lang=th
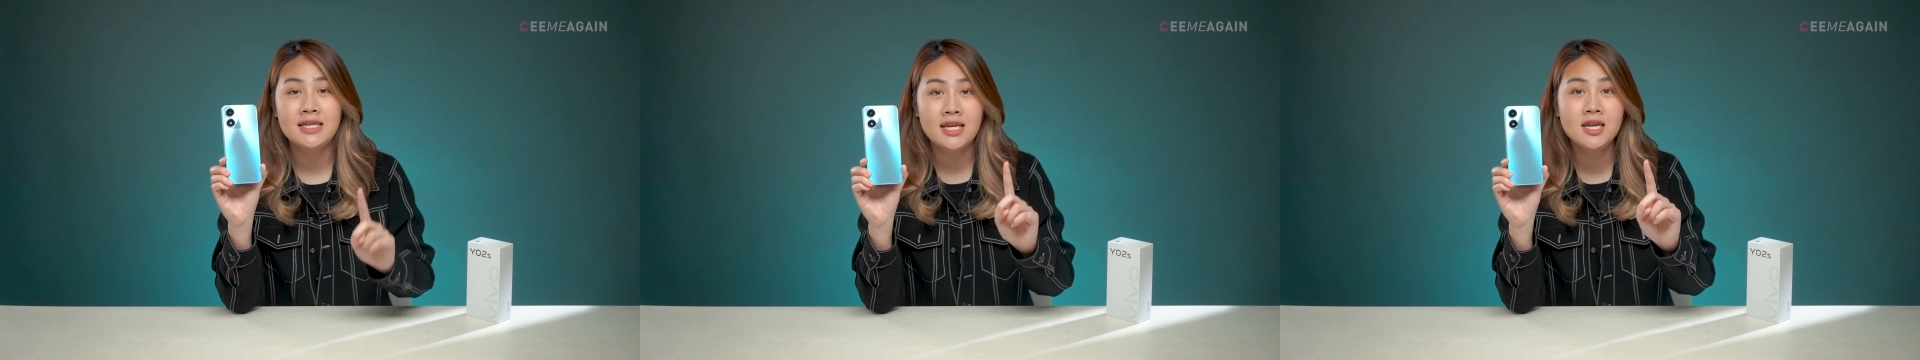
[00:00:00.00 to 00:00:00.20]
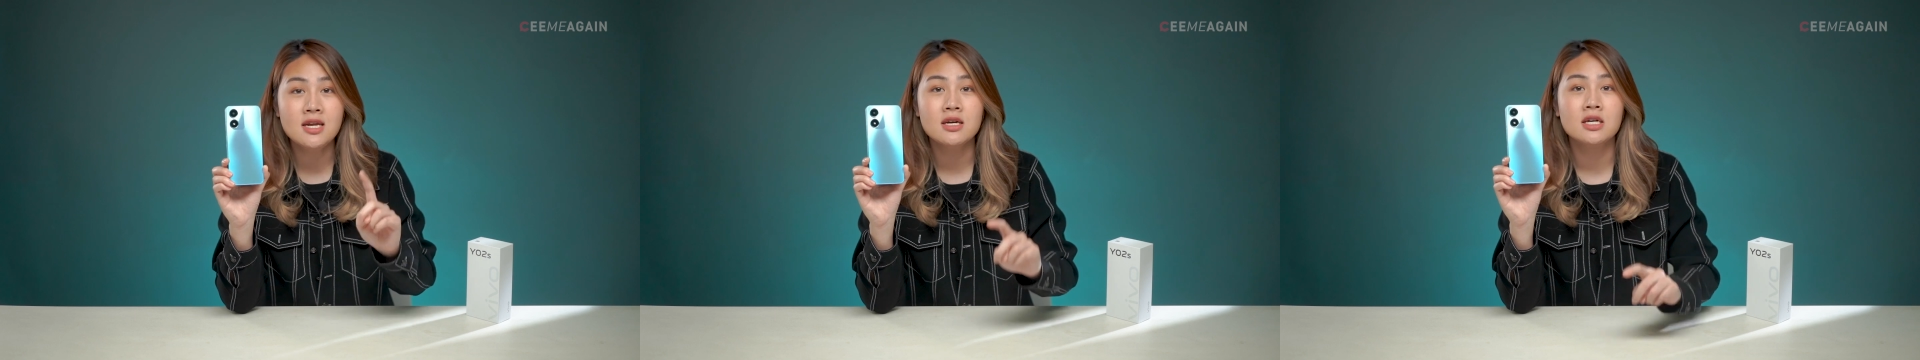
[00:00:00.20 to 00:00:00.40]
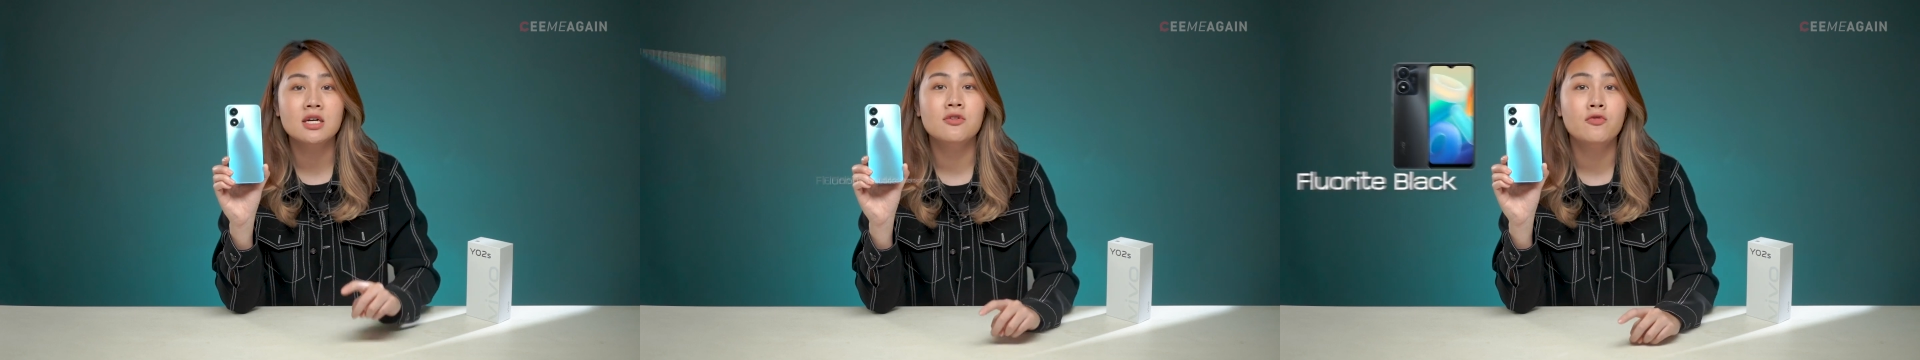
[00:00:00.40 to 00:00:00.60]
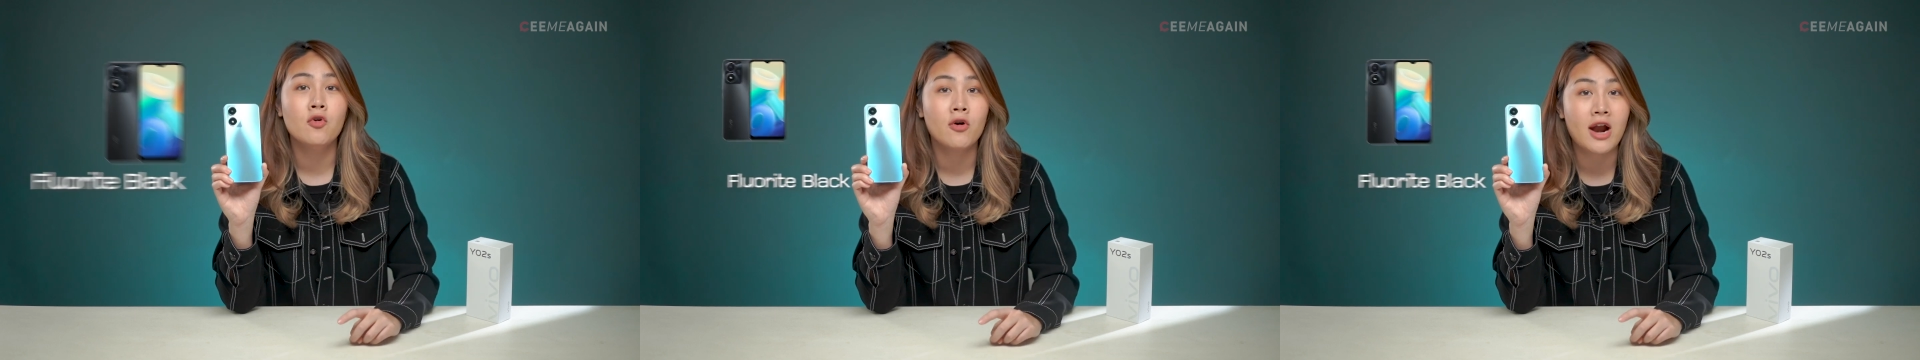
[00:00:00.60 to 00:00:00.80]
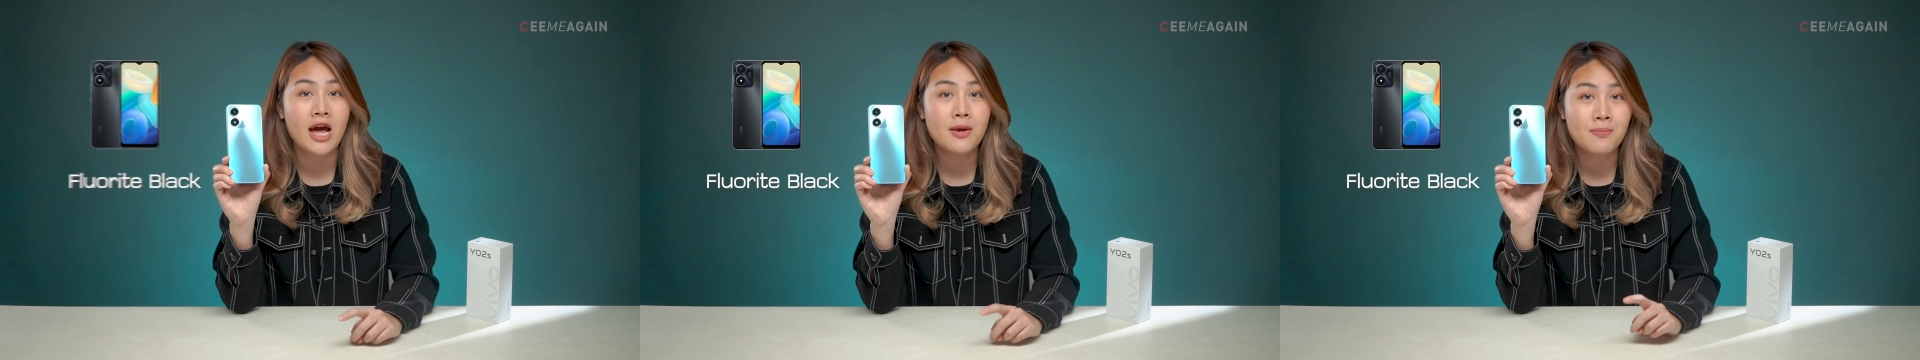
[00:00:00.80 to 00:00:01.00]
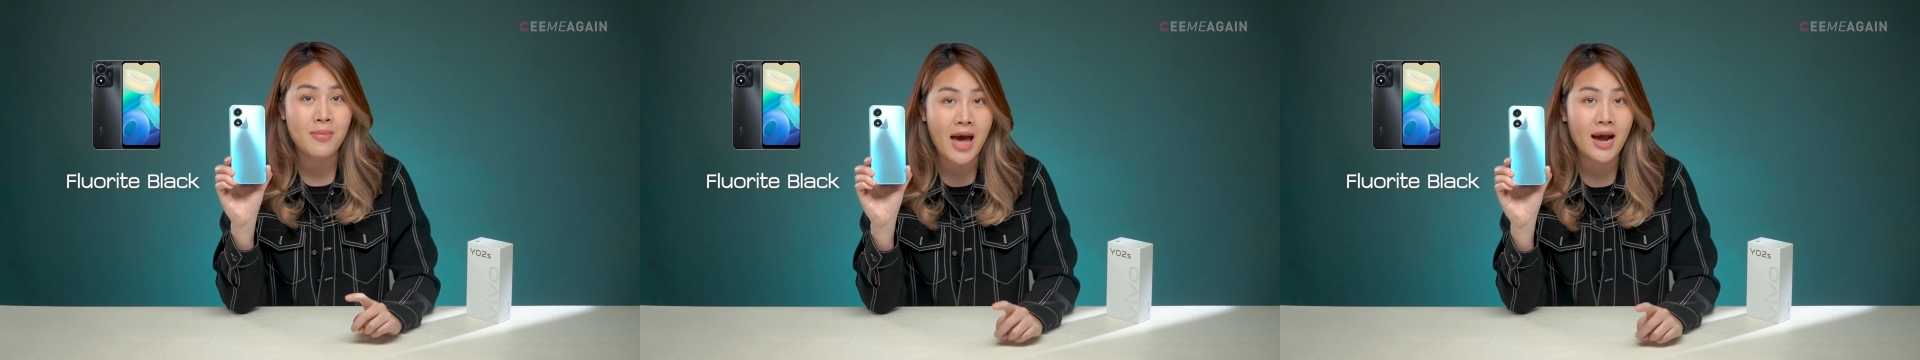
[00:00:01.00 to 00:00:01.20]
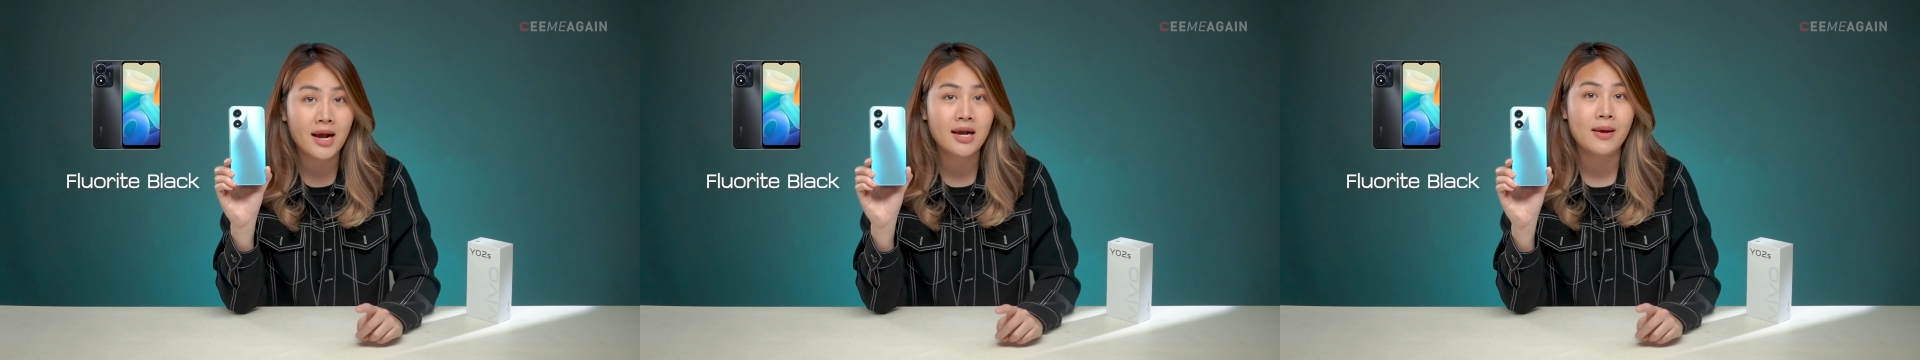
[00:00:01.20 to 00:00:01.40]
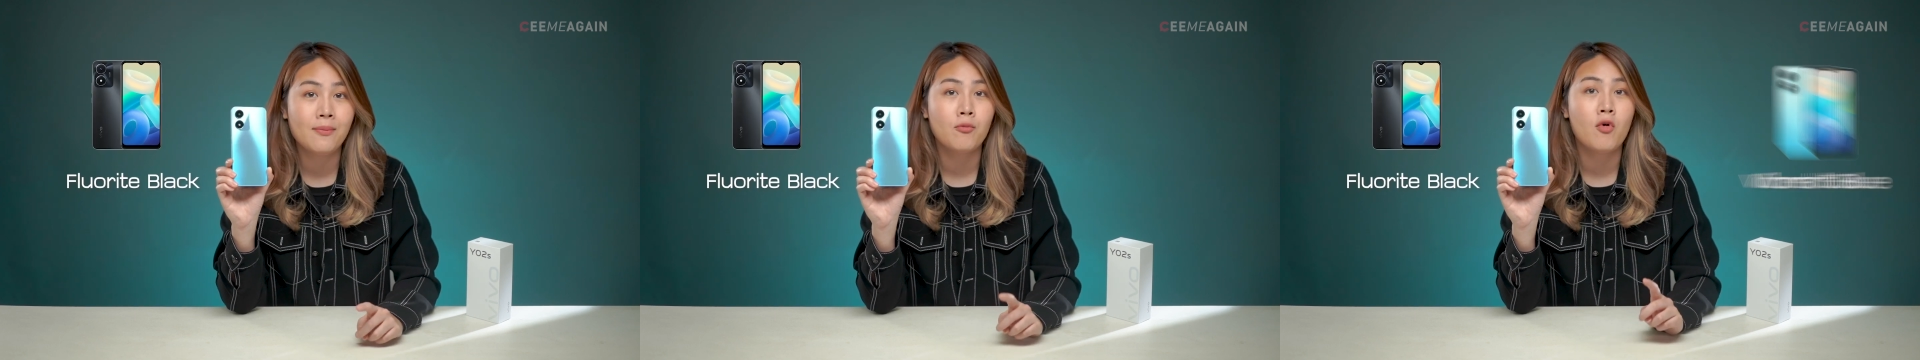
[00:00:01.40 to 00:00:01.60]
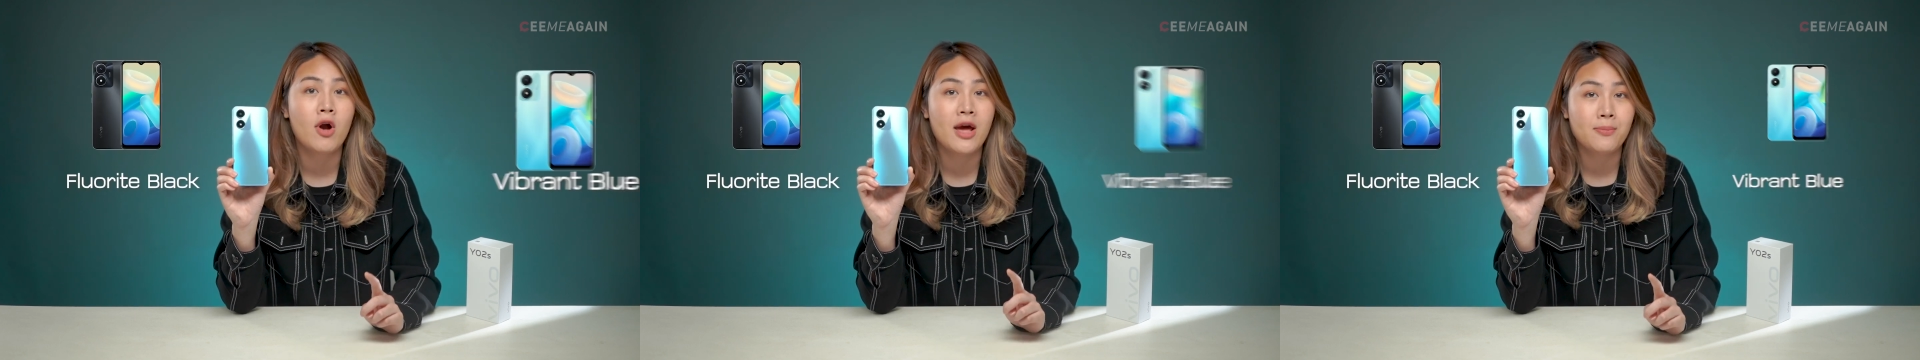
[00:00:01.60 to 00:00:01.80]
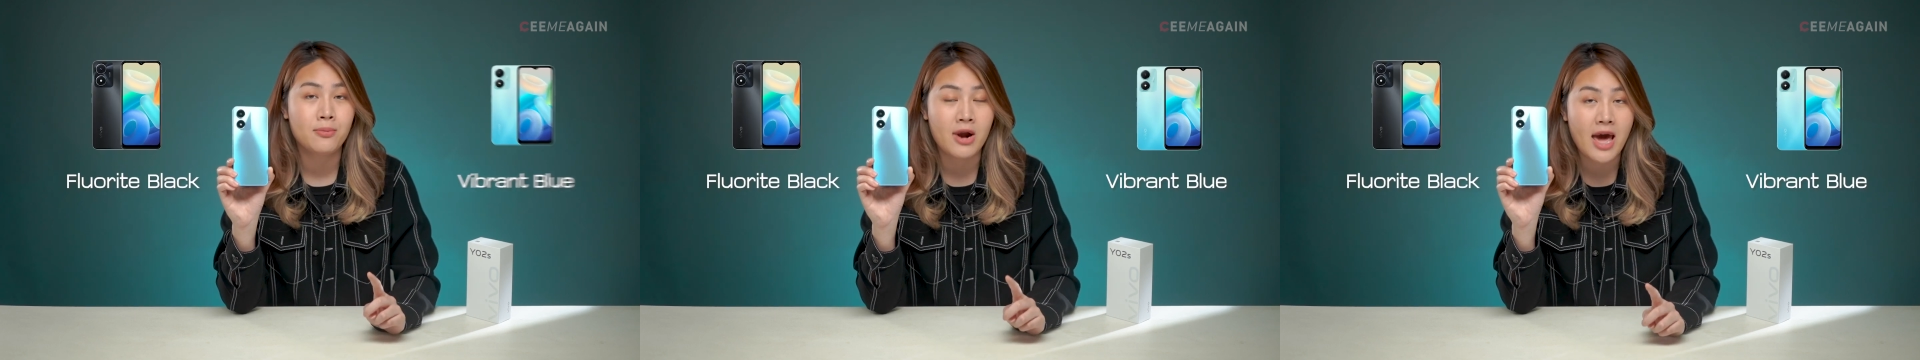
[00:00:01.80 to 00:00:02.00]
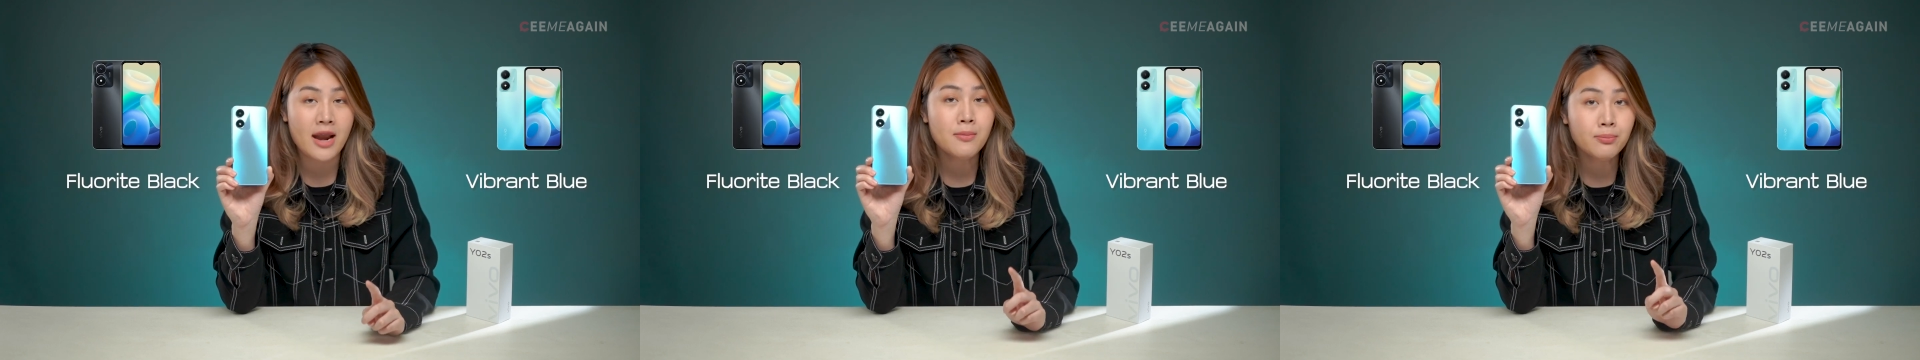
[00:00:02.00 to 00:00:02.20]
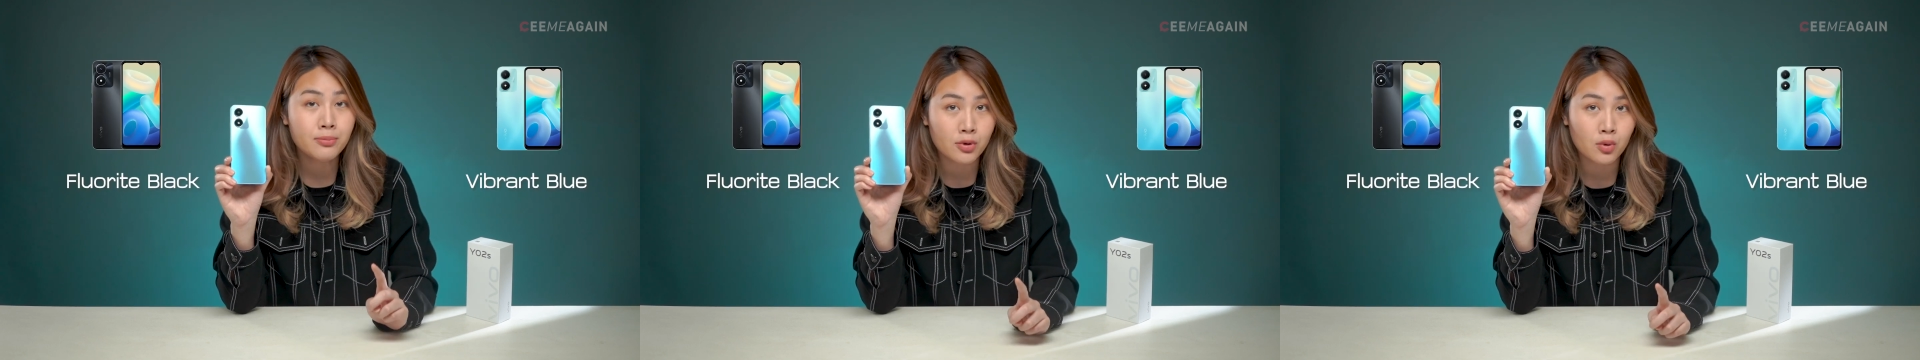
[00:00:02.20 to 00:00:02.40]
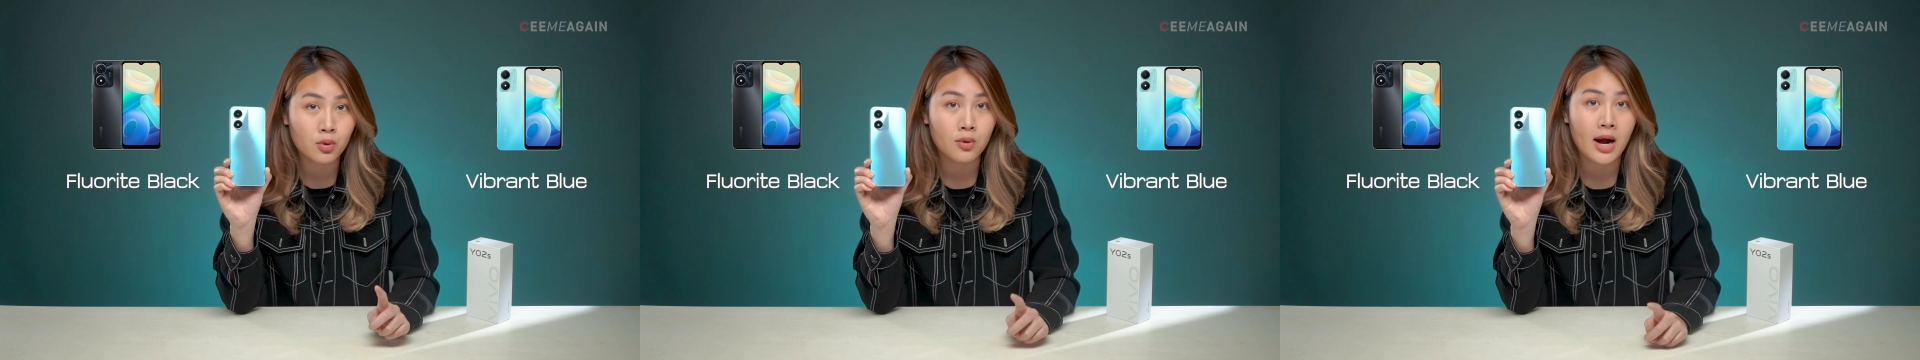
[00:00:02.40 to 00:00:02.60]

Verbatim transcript: สีที่1คือ Fluorite Black กับ Vibrant Blue